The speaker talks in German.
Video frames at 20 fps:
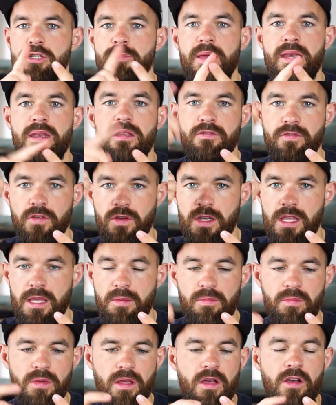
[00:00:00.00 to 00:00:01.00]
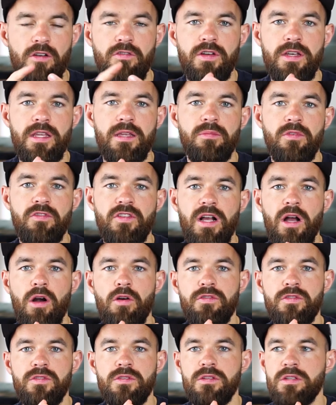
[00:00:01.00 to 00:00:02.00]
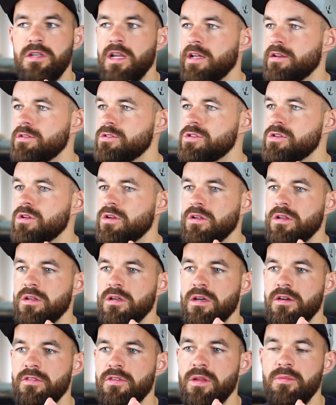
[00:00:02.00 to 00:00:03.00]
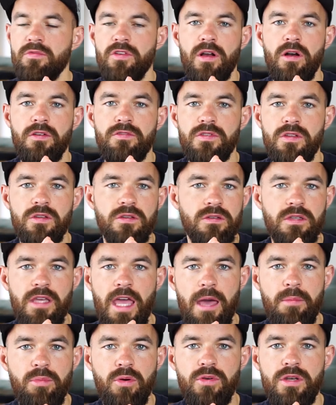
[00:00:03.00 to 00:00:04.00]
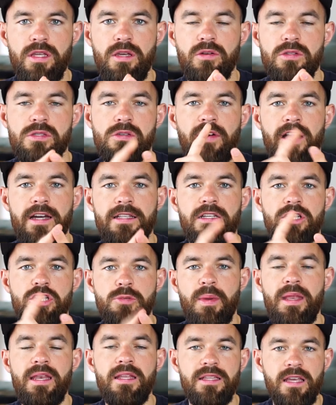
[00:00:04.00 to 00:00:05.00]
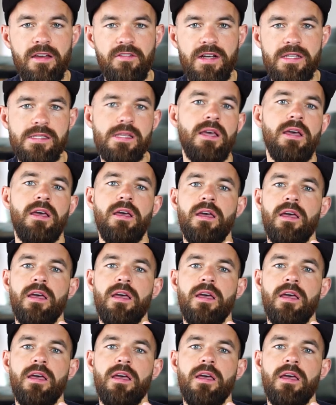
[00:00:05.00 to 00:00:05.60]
Spendet von jedem, von jedem verkauften Kleidungsstück, äh, von jedem verkauften Cap, Hoodie und so weiter, spendet er was.